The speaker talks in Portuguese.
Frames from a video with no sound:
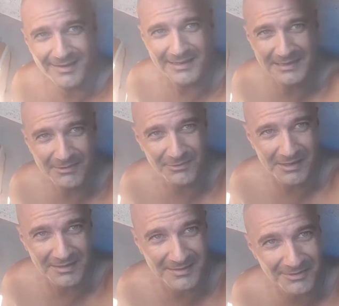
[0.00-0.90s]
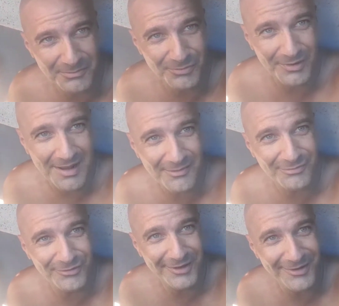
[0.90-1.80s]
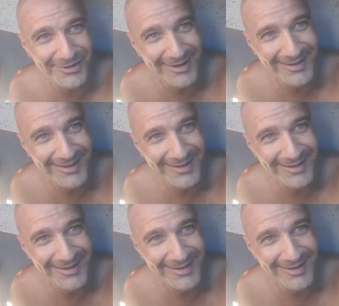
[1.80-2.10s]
Quem teve que entrar no buraco fui eu.